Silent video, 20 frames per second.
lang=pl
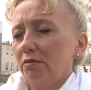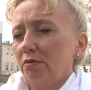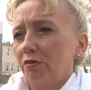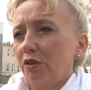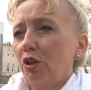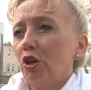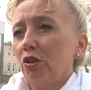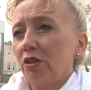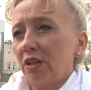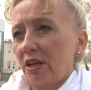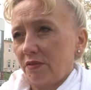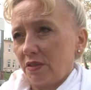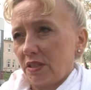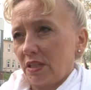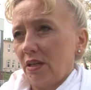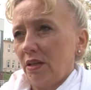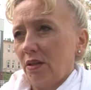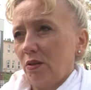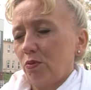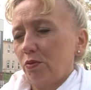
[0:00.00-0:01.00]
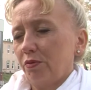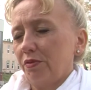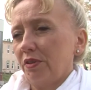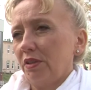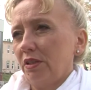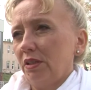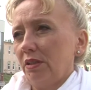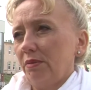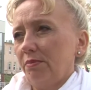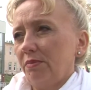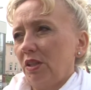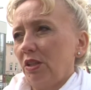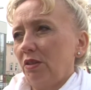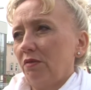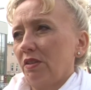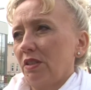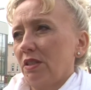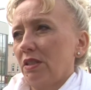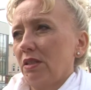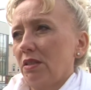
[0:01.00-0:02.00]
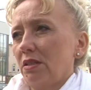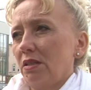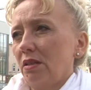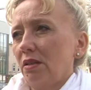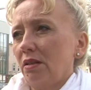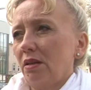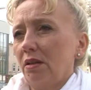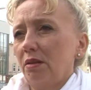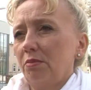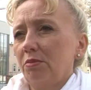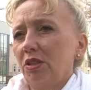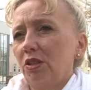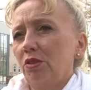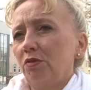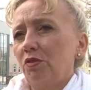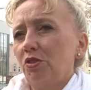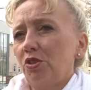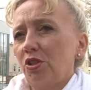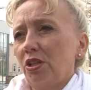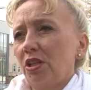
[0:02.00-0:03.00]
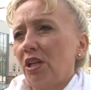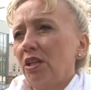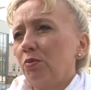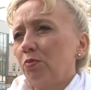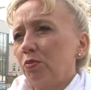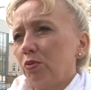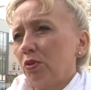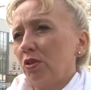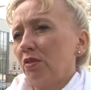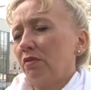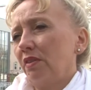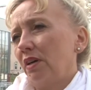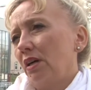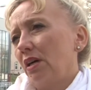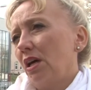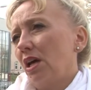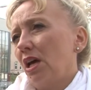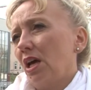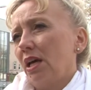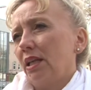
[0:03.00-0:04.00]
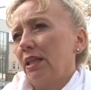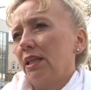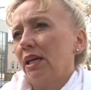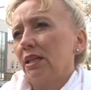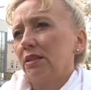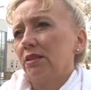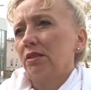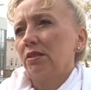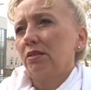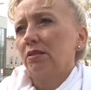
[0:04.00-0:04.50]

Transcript: wykonawca główny inwestycji, na mianowicie nadbudowa nad